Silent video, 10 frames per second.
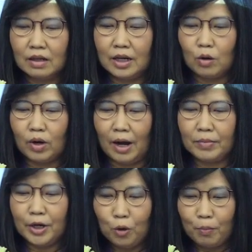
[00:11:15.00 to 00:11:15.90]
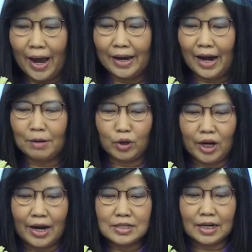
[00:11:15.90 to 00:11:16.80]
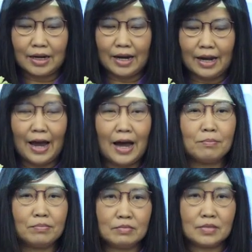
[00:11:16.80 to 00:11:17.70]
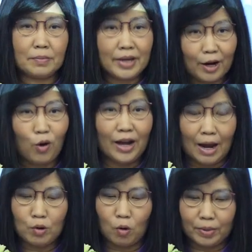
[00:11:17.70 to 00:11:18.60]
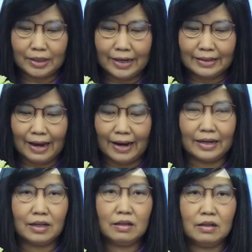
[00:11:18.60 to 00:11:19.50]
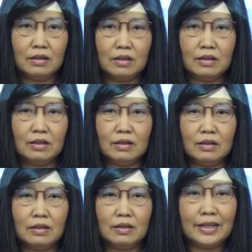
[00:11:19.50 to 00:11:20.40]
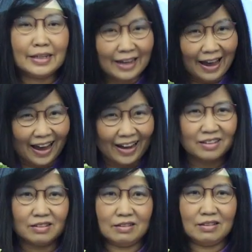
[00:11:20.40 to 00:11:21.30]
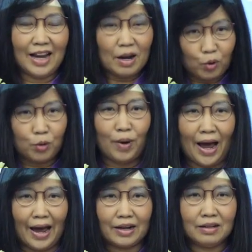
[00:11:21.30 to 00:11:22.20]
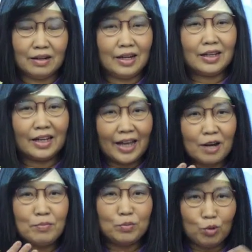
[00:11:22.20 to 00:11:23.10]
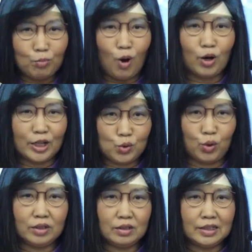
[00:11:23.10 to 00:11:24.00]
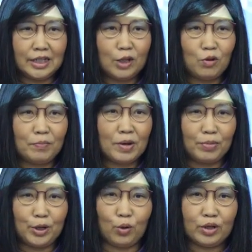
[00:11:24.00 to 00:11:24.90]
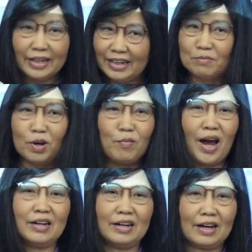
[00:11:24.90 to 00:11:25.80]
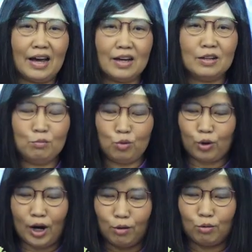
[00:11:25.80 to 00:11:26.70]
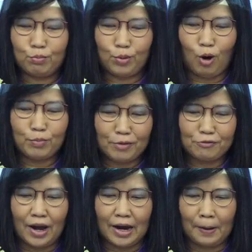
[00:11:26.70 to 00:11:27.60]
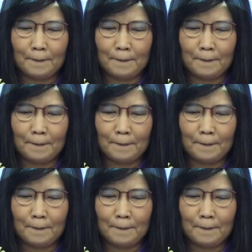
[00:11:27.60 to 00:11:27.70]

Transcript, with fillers: เกี่ยวกับนโยบายการบริหารจัดการน้ำทรัพยากรน้ำของประเทศไทยทิศทางและบทบาทและถ้าท่านมีมุมมองในส่วนอื่นที่คิดว่าเป็นประโยชน์ยินดีมากๆเลยนะคะพวกเราพร้อมรับฟัง